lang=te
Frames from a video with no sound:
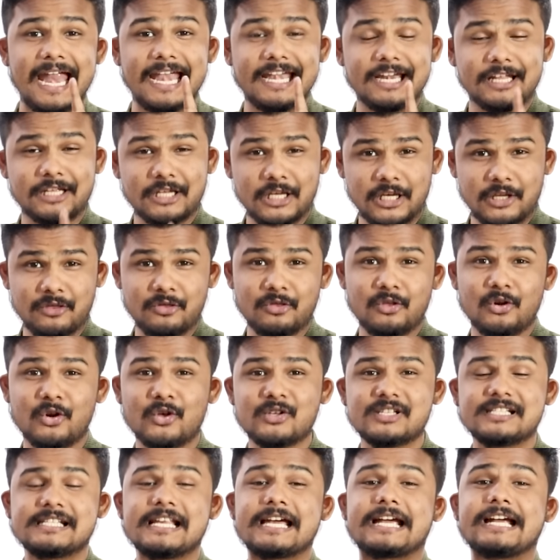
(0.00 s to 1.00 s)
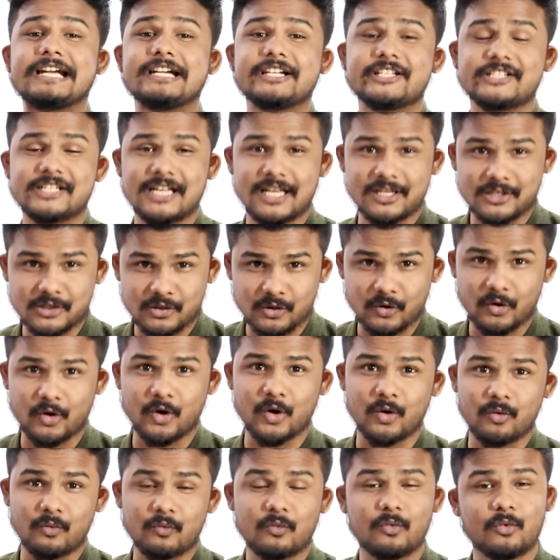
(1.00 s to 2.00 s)
అండ్ ఇందులో సెకండ్ ఛాన్స్లు
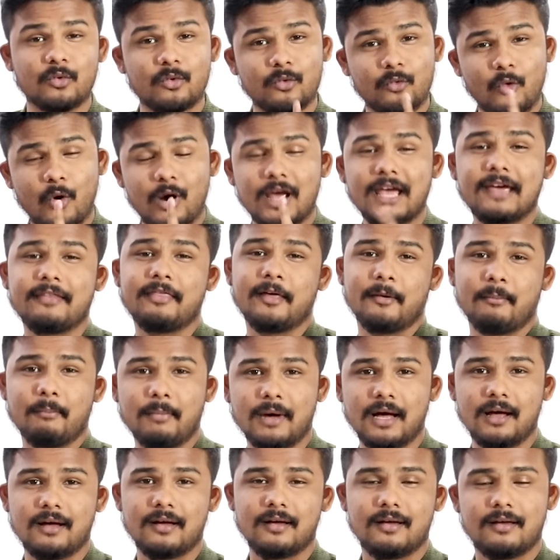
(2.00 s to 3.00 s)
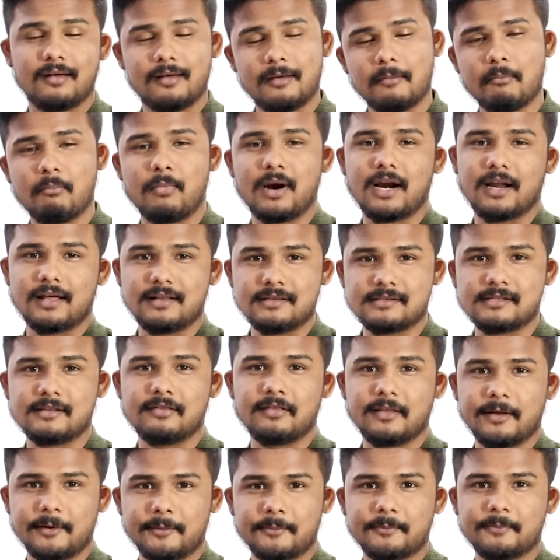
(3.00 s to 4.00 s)
ఉండవు ఒకే దెబ్బ పడాల్సిందే